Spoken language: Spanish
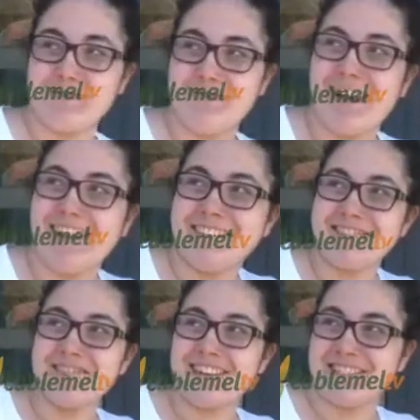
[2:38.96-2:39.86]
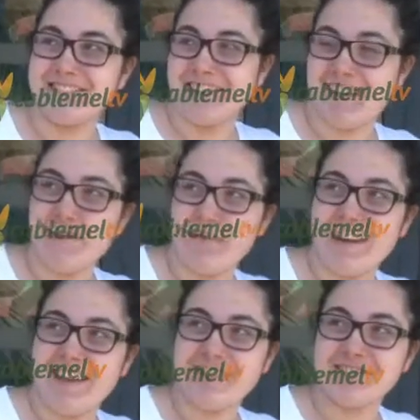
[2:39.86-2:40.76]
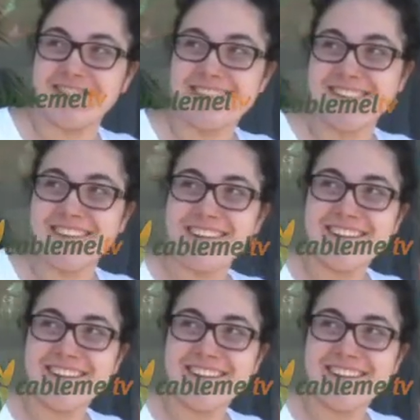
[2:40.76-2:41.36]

Mal, ¿no? Eso tendrían que pagar ellos, ¿no?